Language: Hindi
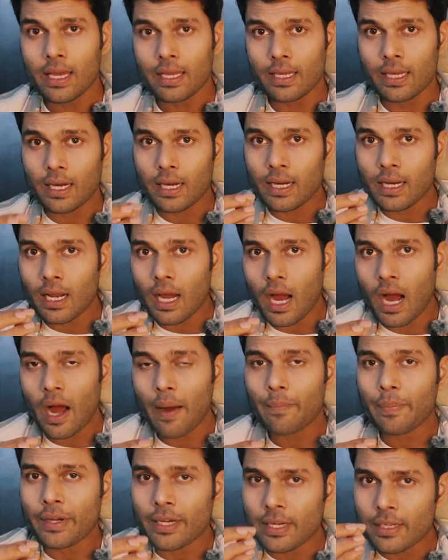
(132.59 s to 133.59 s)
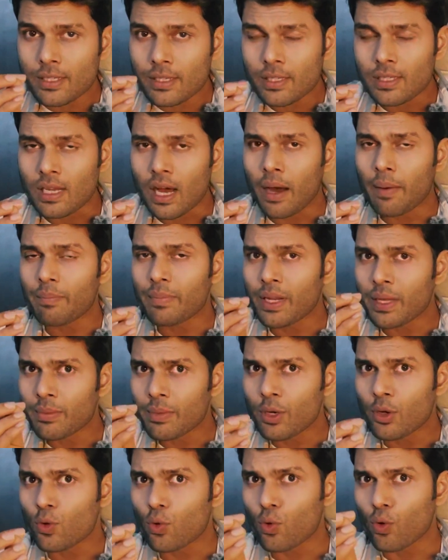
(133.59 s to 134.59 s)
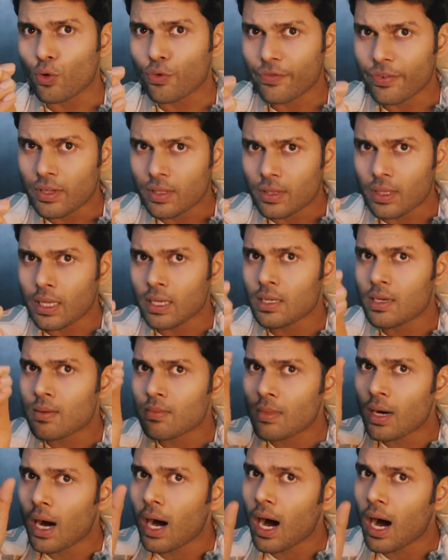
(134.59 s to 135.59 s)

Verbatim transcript: कि अगर आपके सामने में कोरवी दयम